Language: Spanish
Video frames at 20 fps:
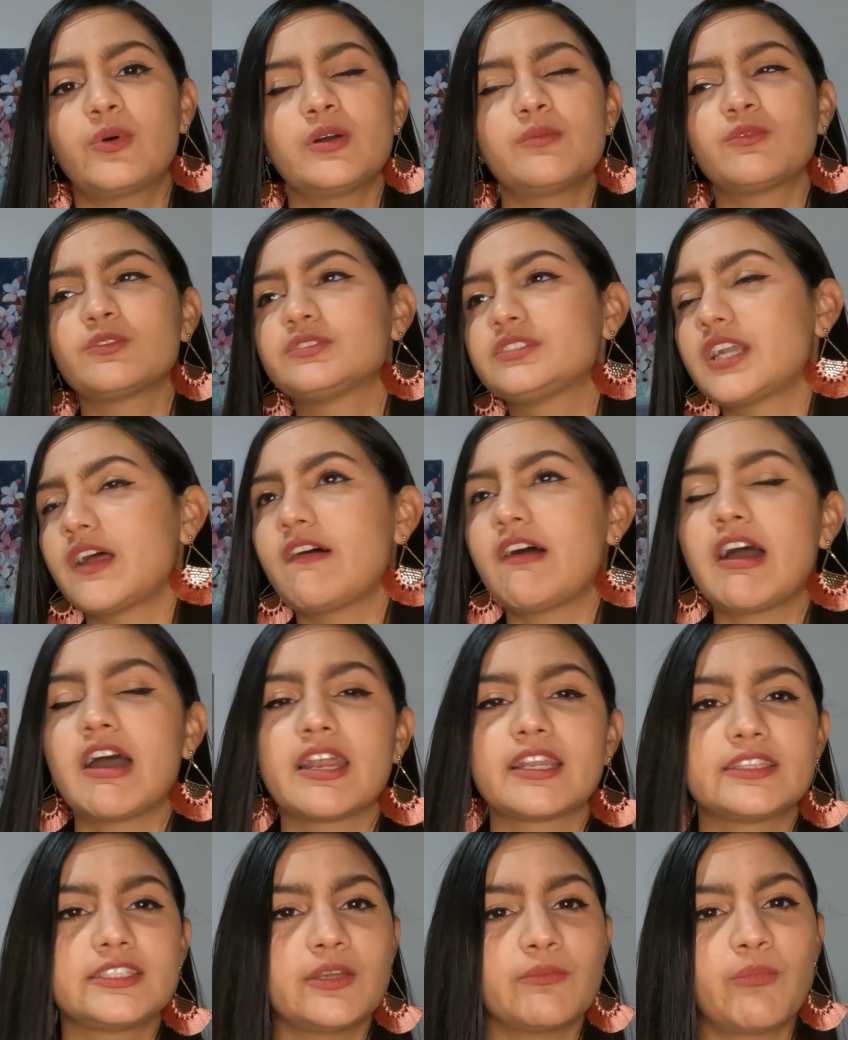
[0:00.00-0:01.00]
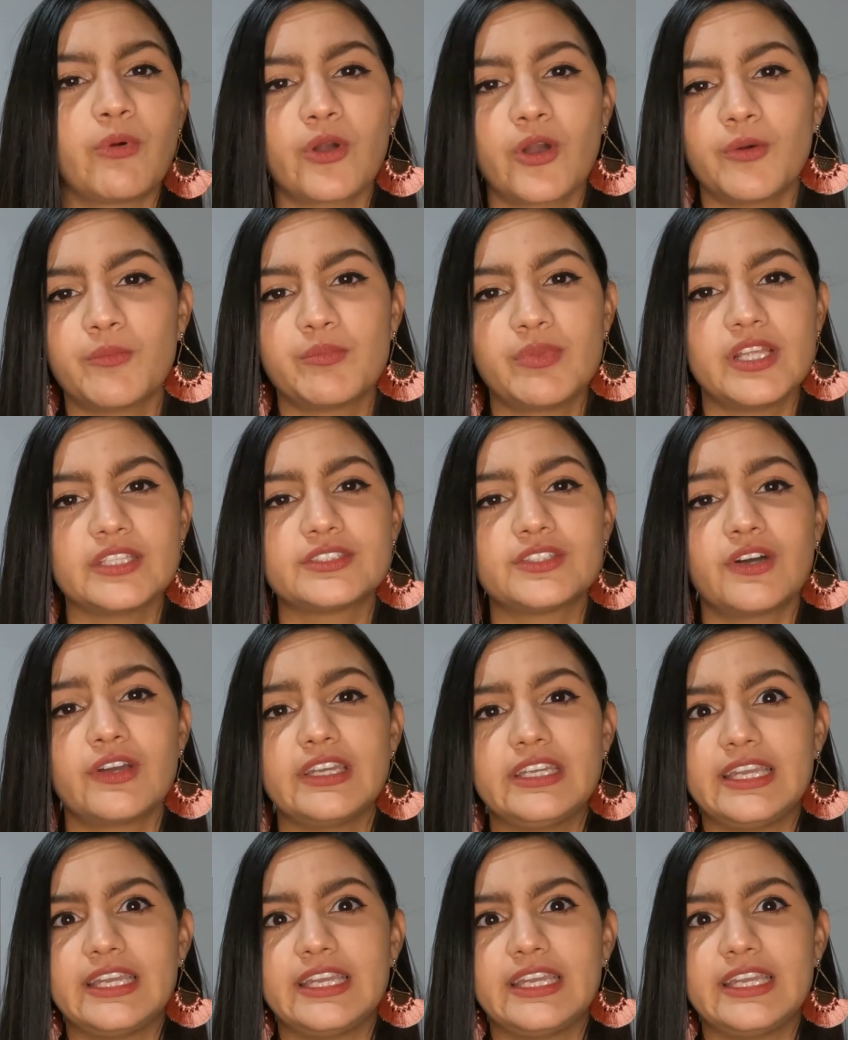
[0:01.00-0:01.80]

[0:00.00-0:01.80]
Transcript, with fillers: podemos trabajar tiempo completo